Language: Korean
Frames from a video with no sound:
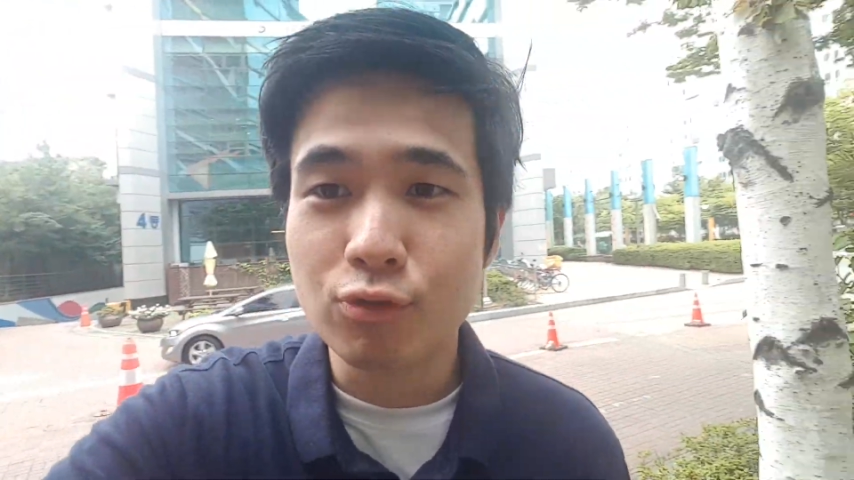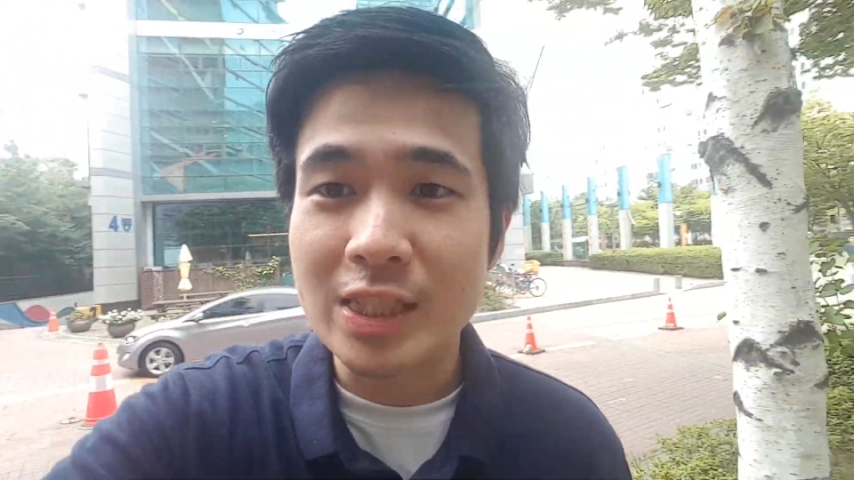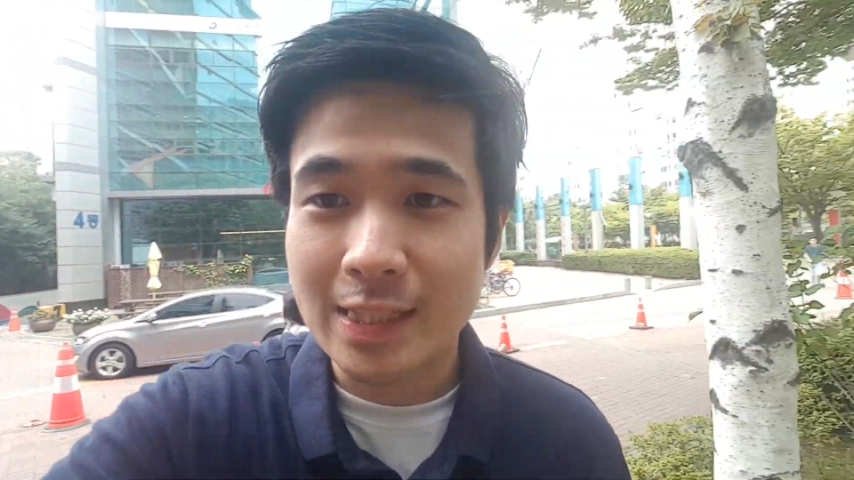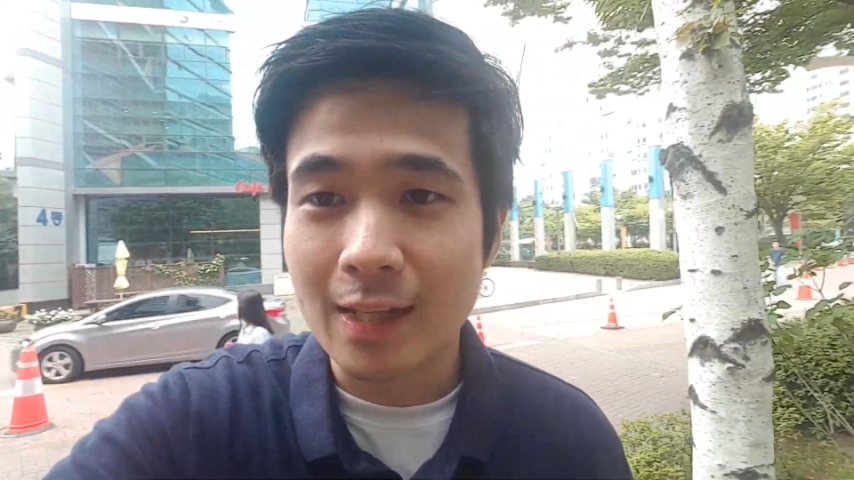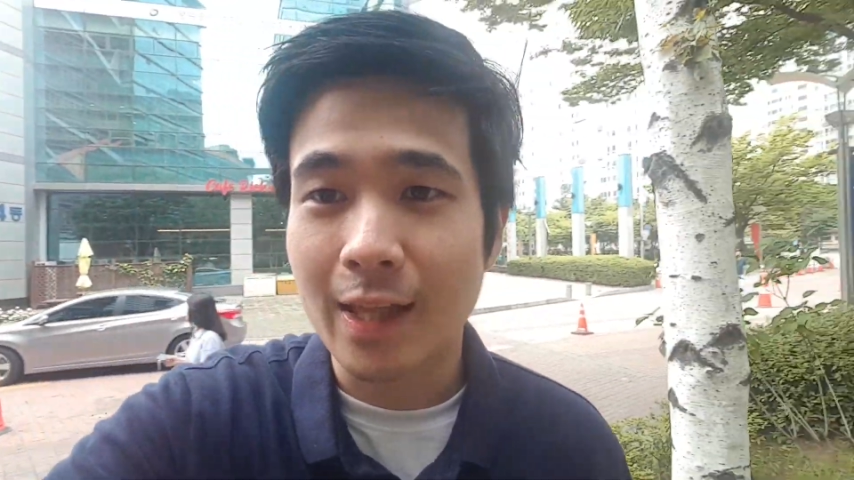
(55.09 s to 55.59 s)

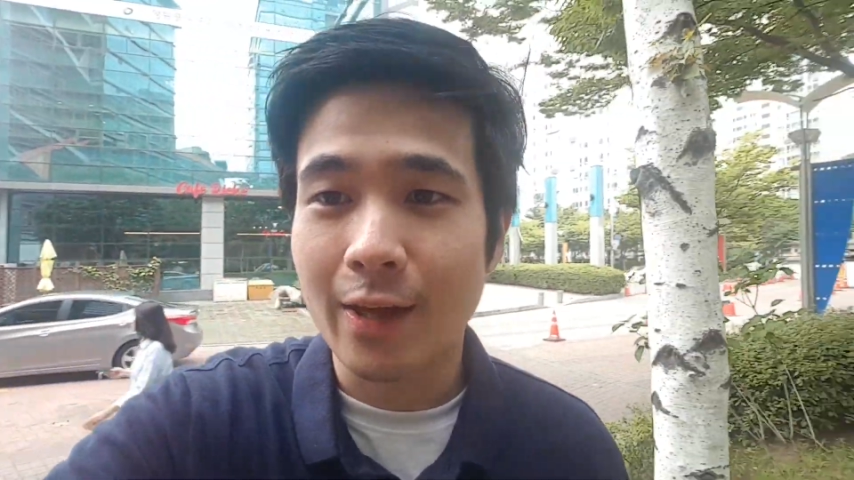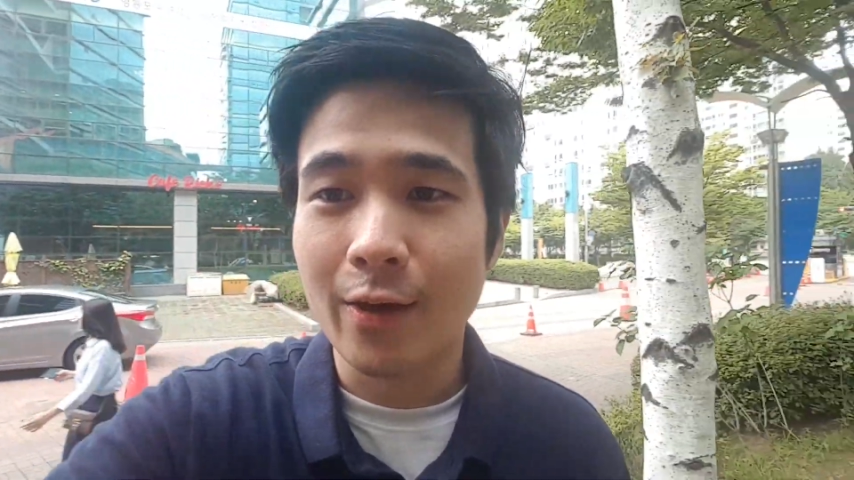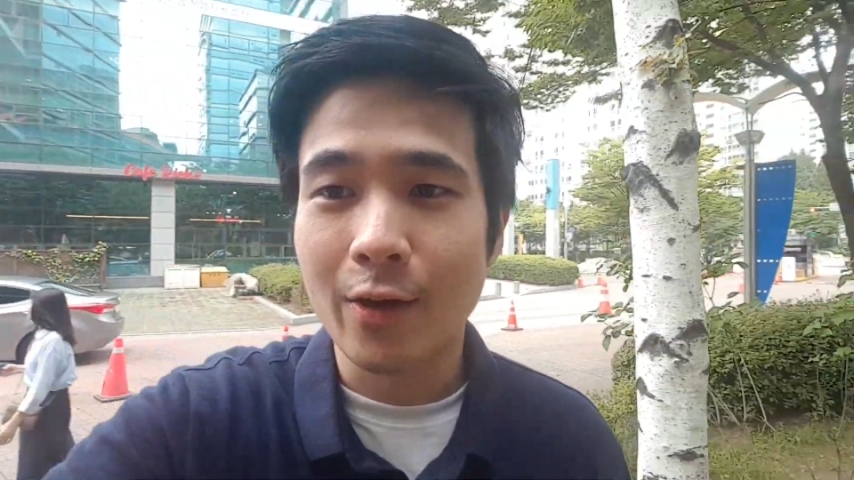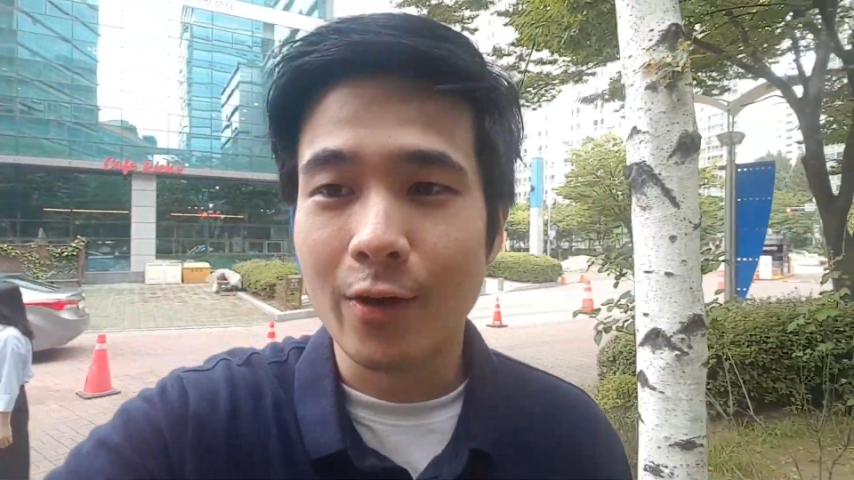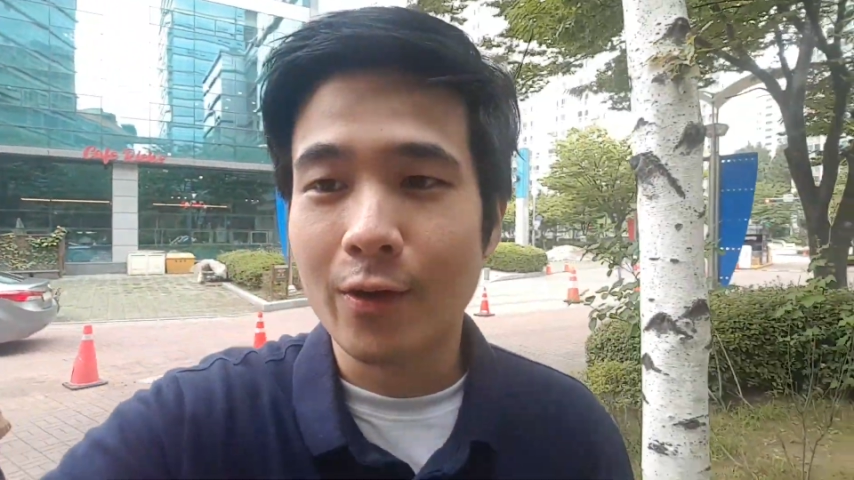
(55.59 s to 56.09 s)
무직
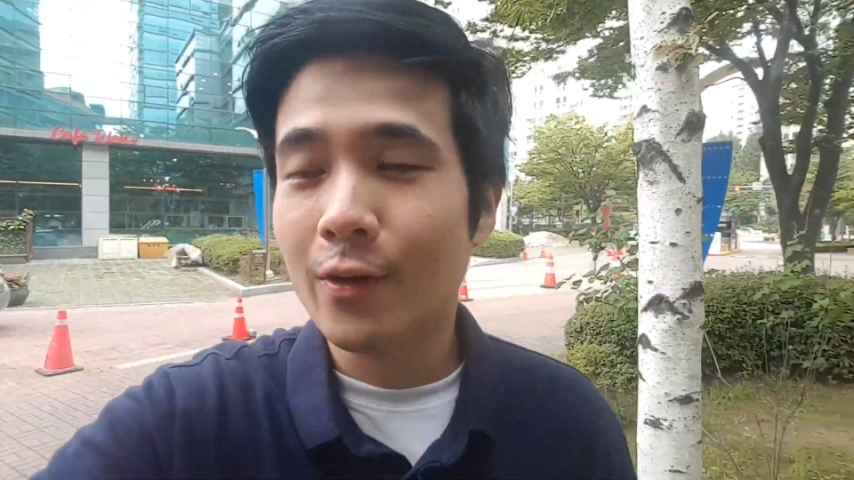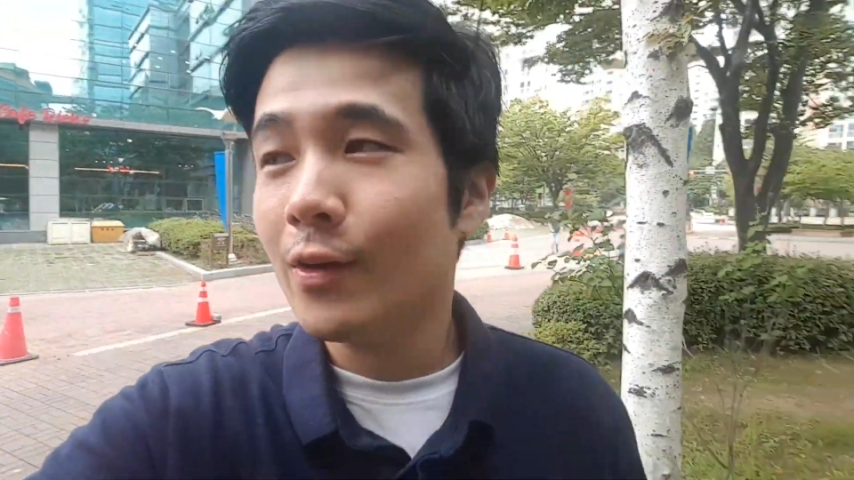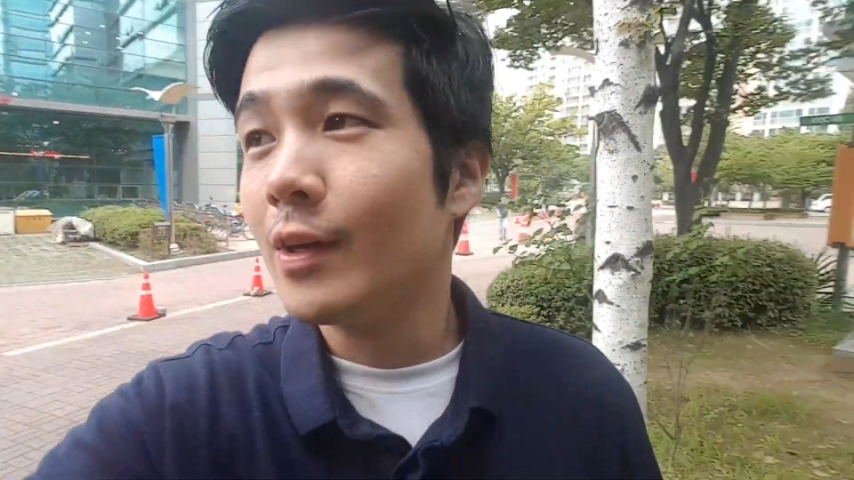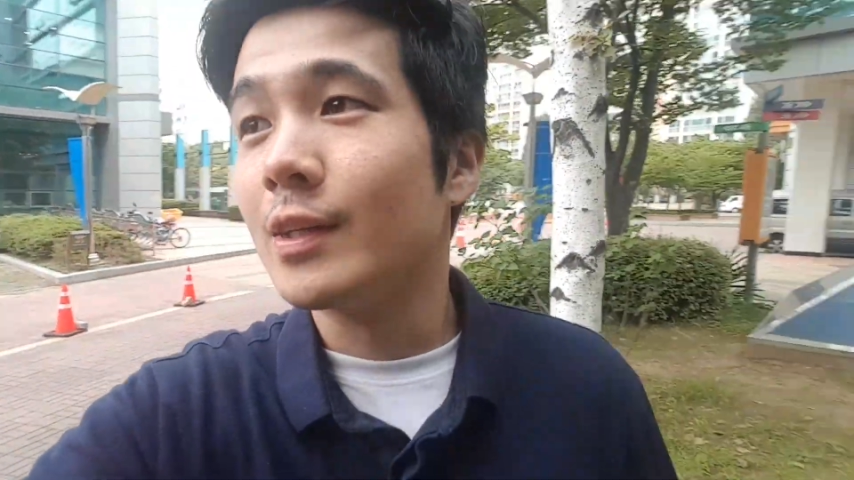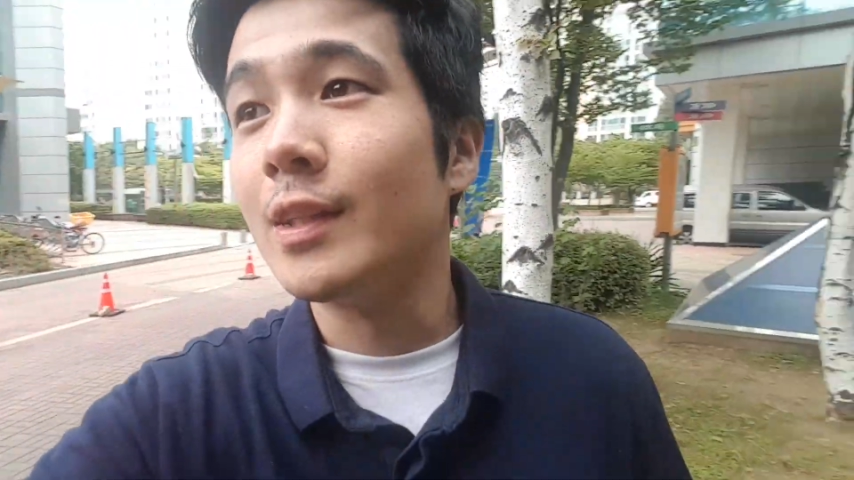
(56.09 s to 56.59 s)
상태예요
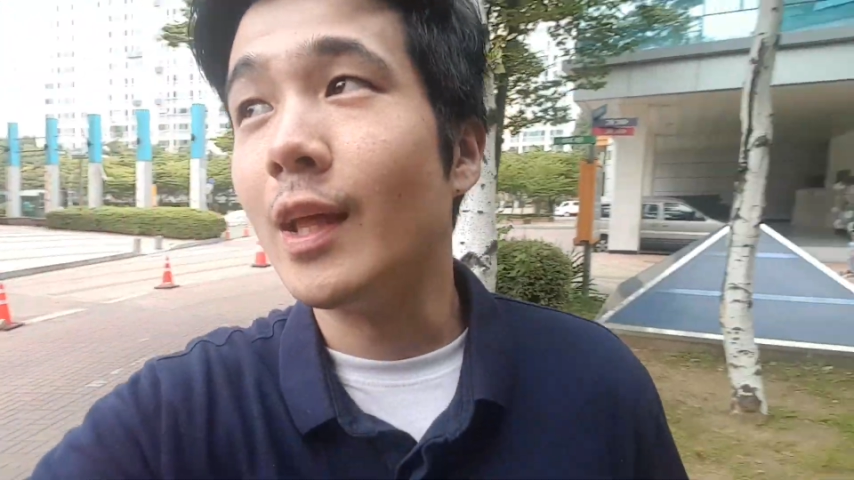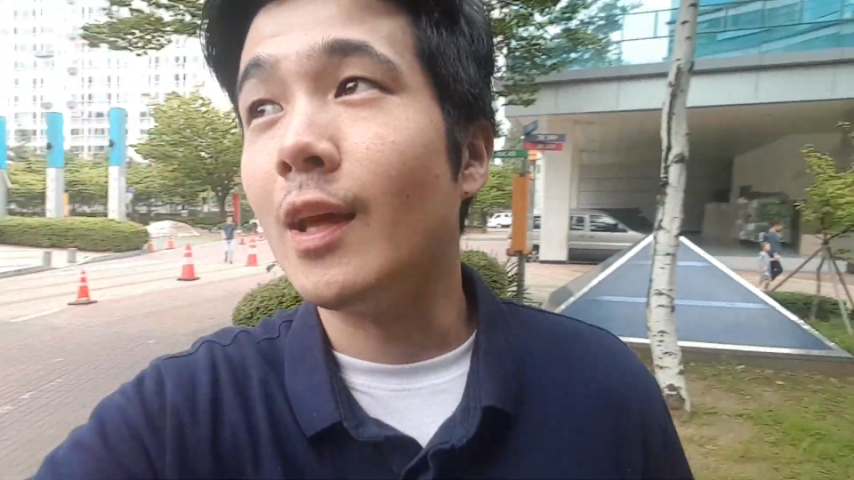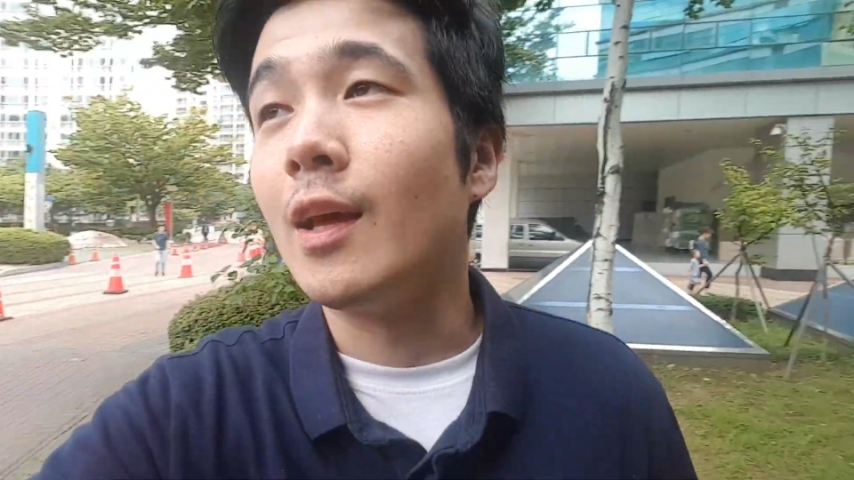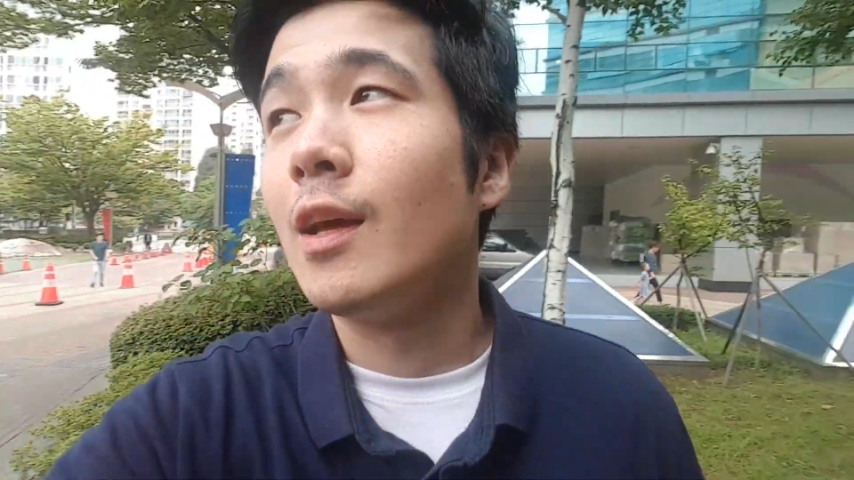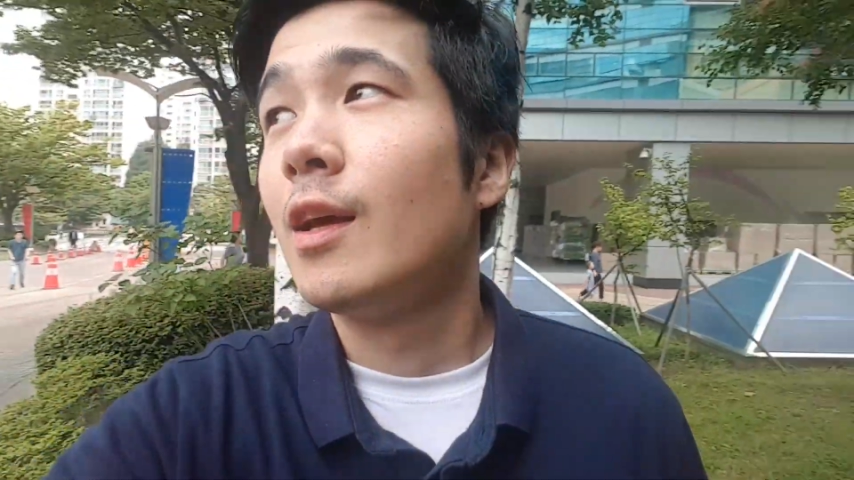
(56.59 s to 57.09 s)
근데